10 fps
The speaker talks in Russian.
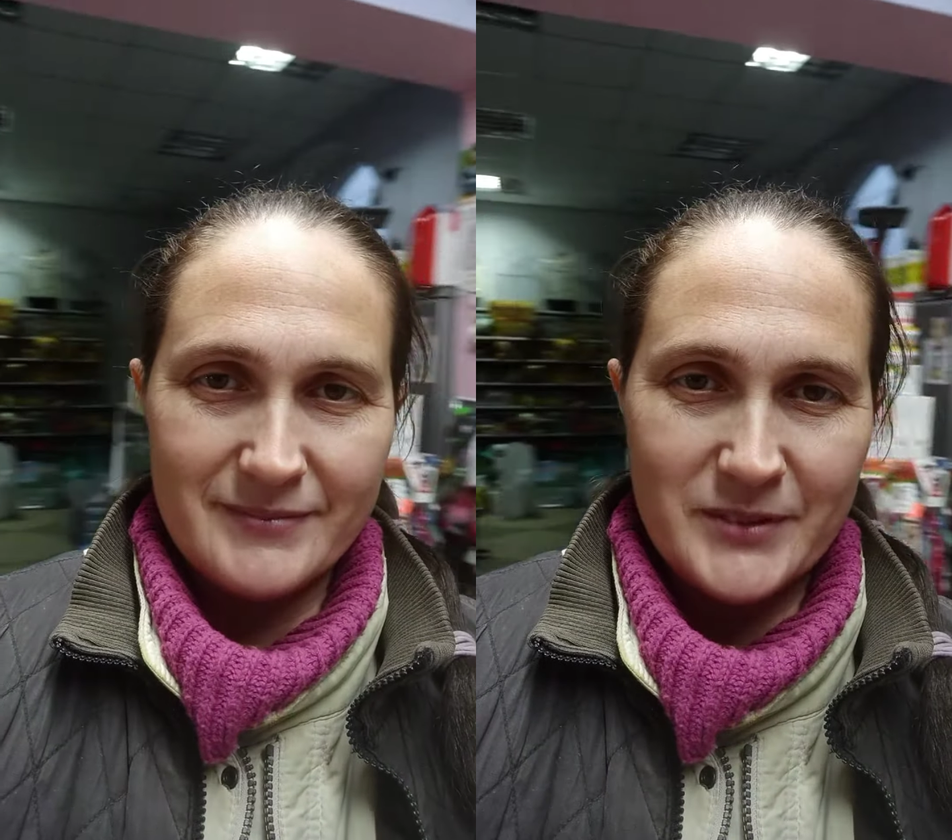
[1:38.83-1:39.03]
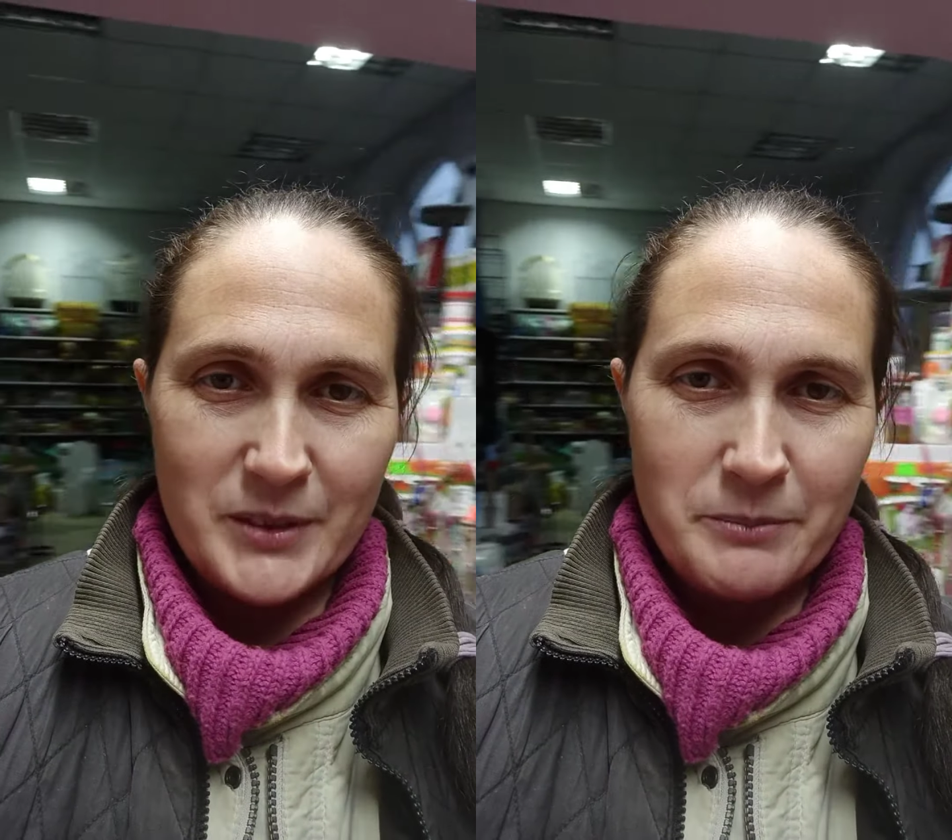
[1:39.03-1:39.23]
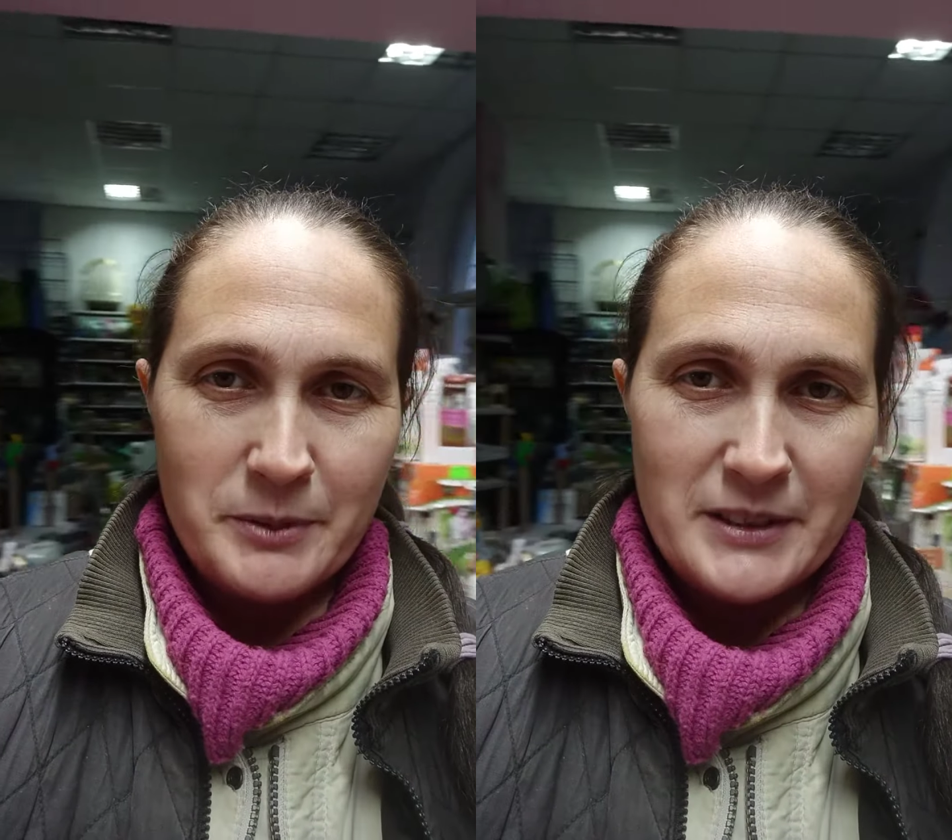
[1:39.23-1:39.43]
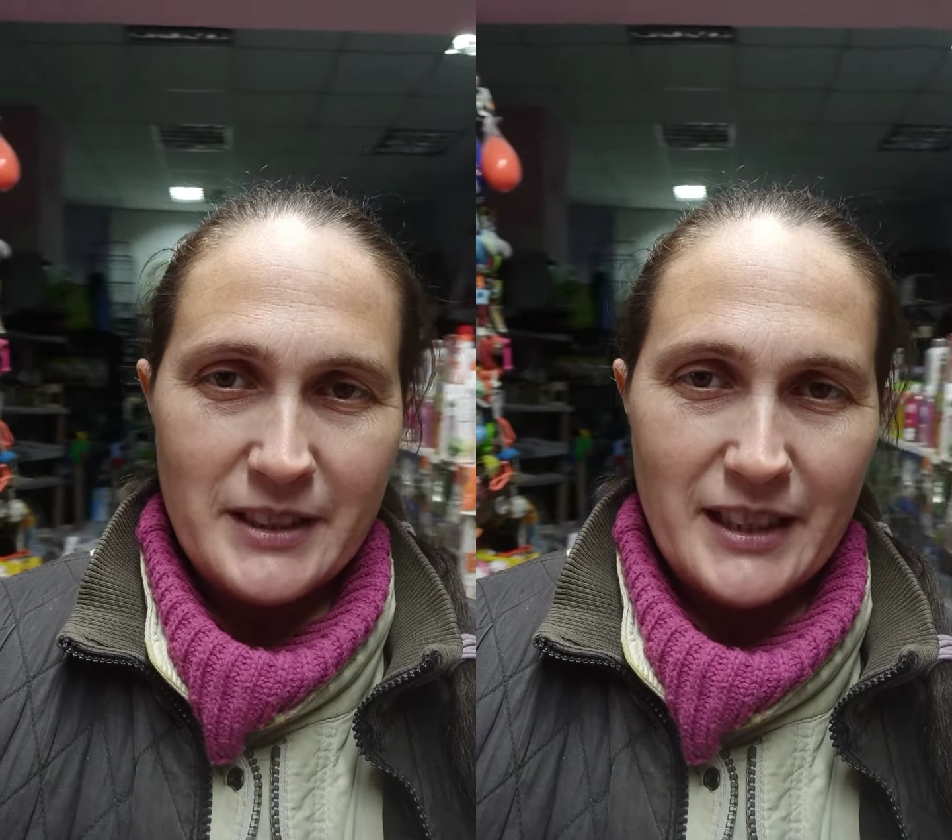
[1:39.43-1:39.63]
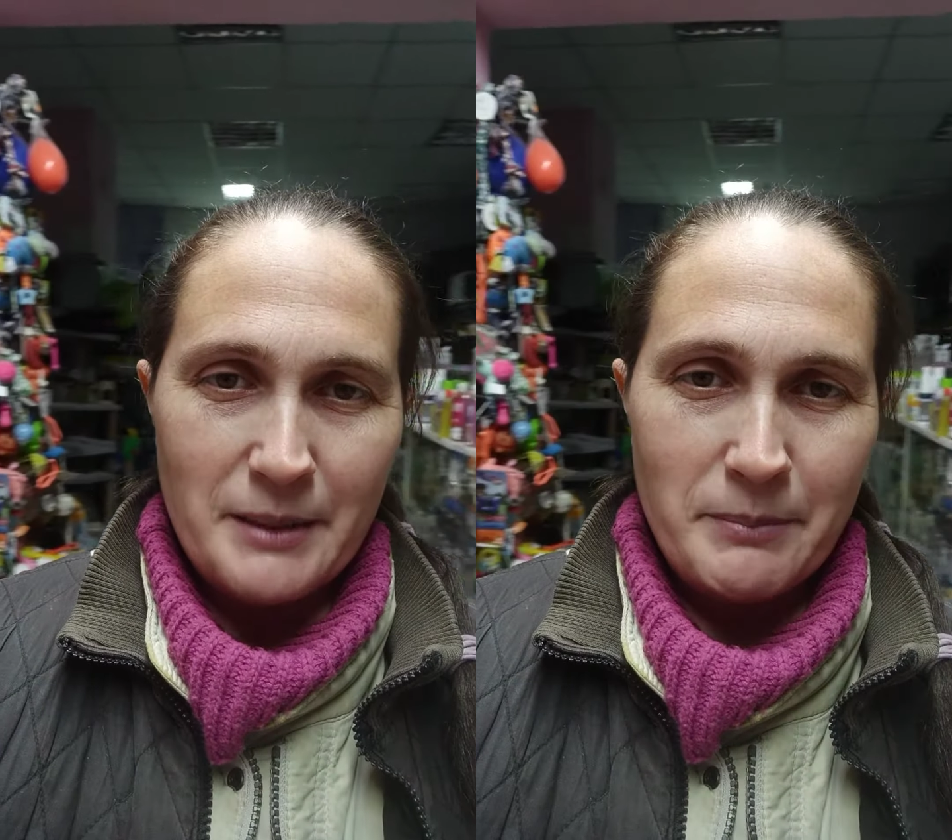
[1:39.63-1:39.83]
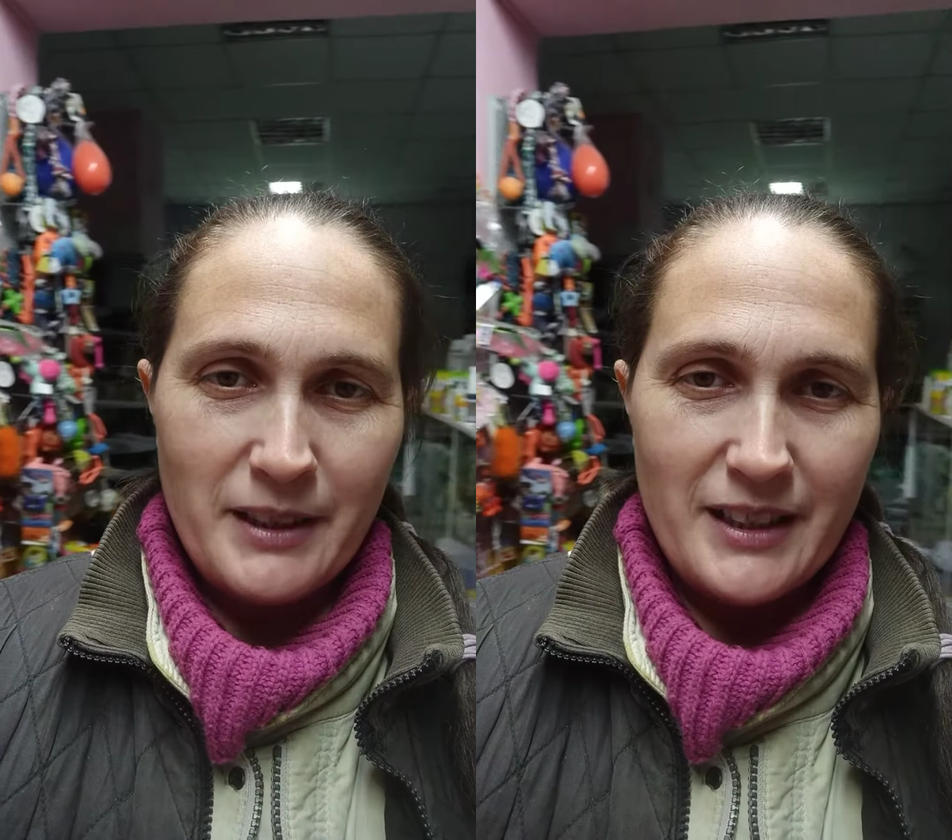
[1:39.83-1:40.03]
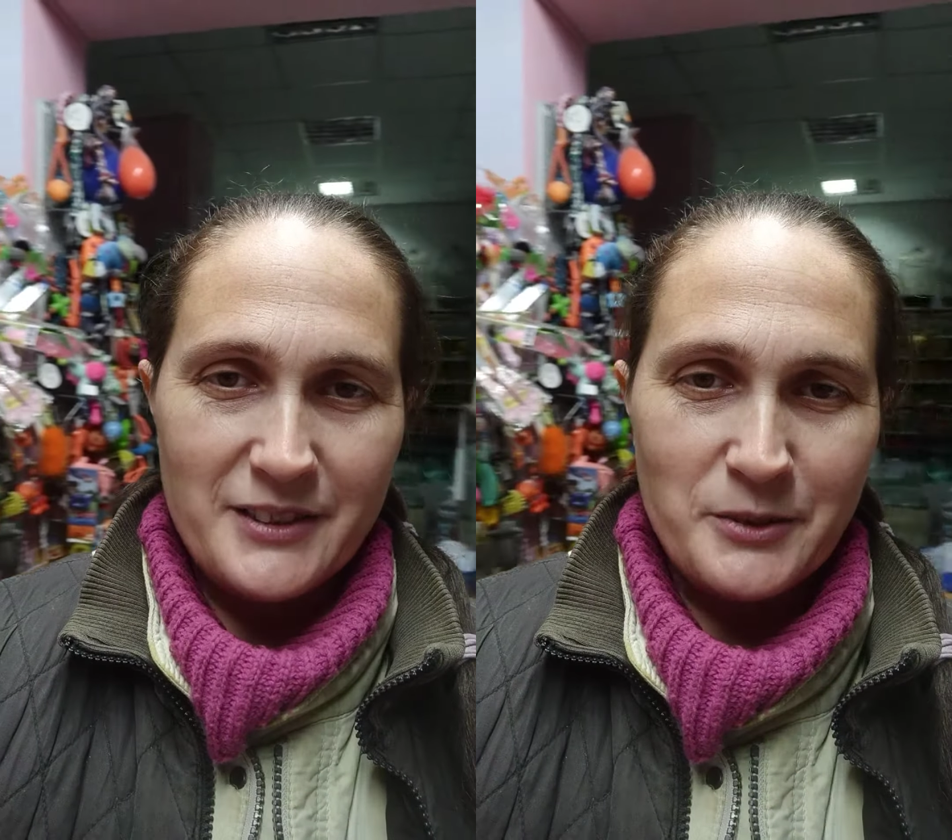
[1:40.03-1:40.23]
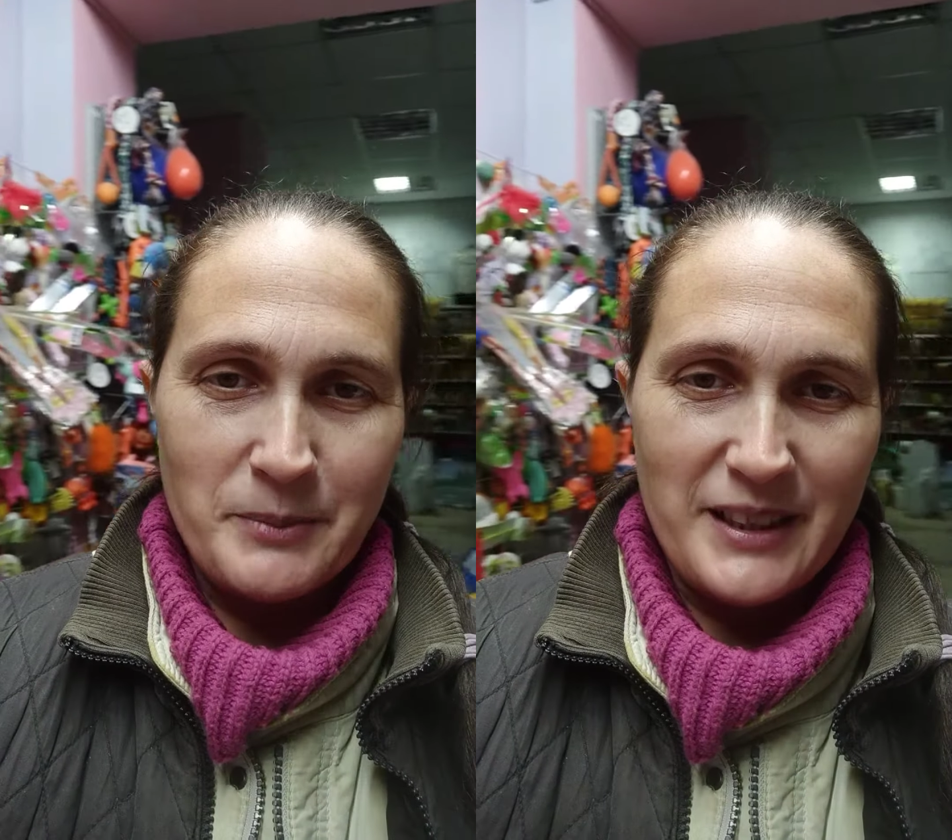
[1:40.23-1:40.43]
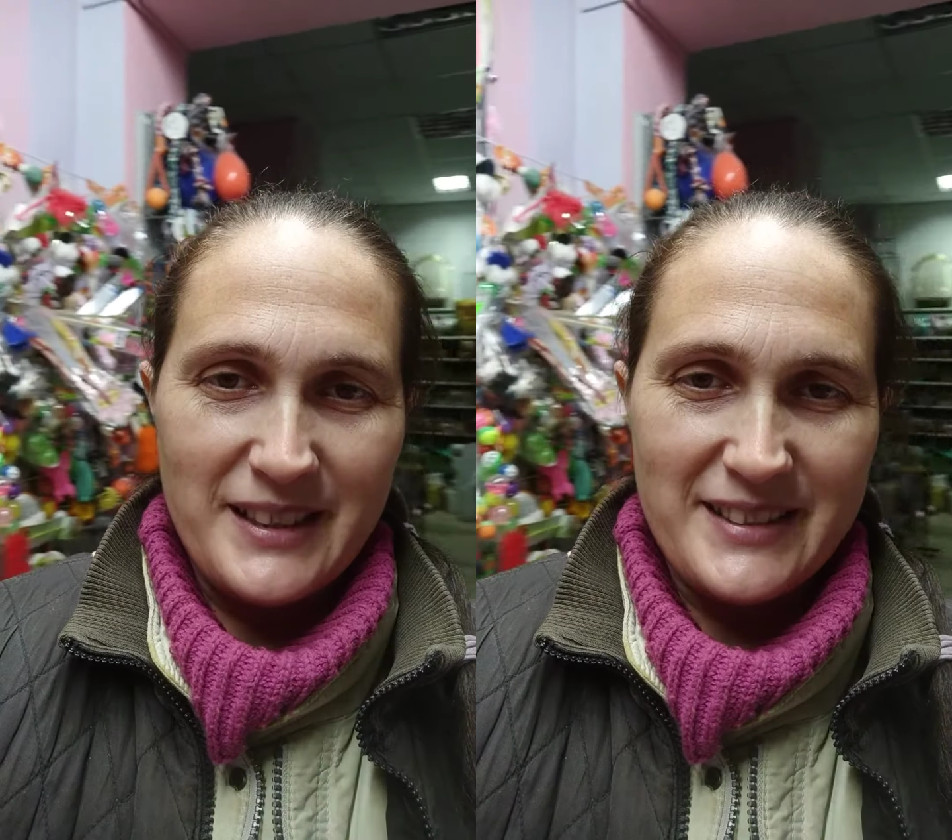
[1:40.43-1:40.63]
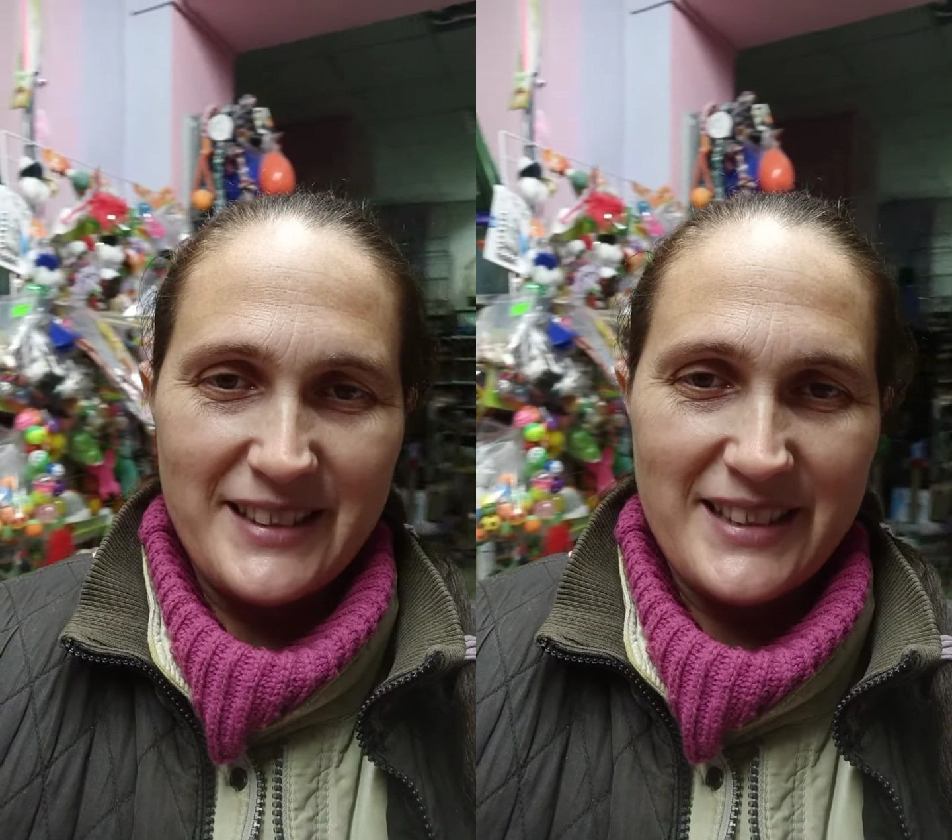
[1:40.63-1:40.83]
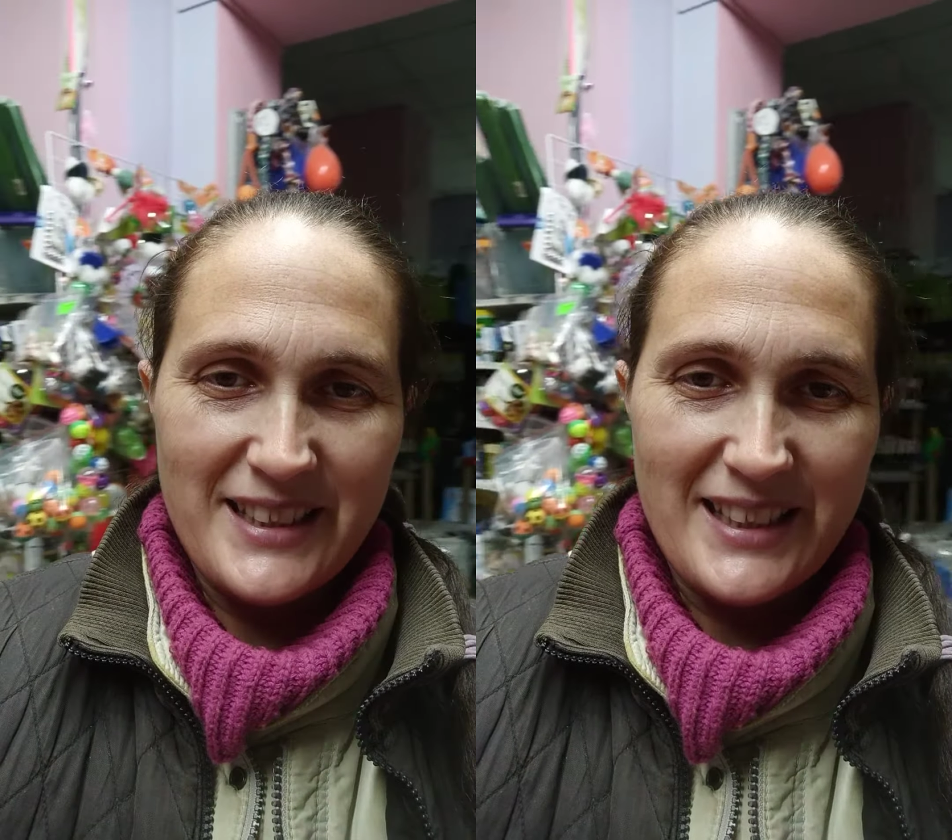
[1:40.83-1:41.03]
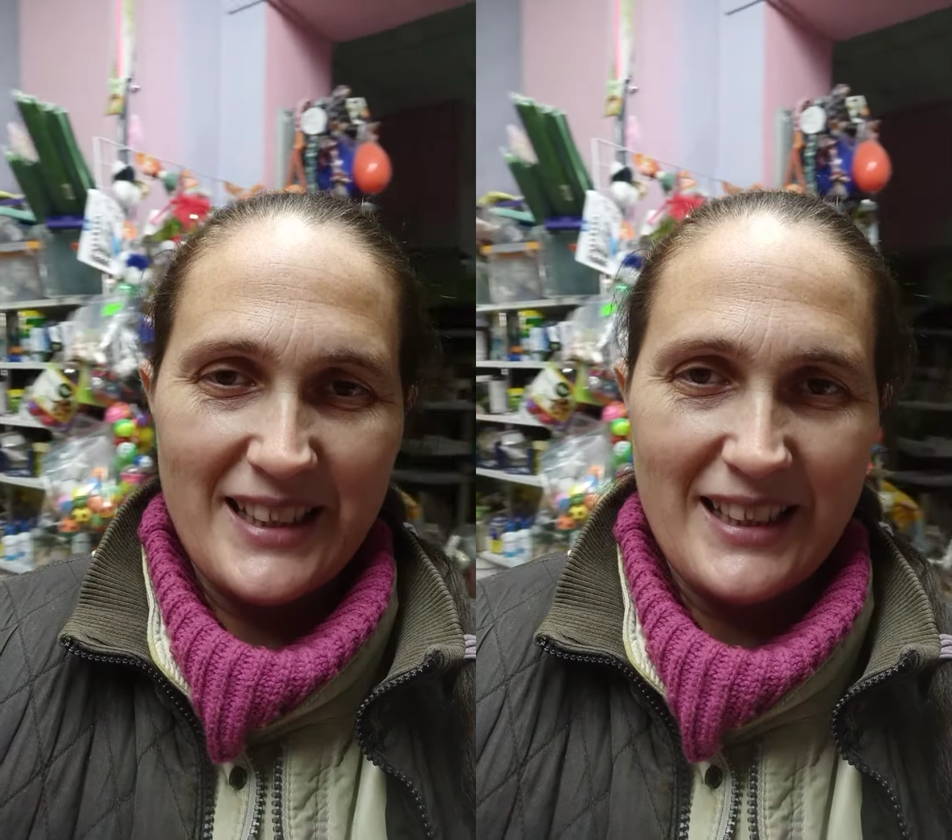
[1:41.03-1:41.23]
Вот специально показываю магазинчик.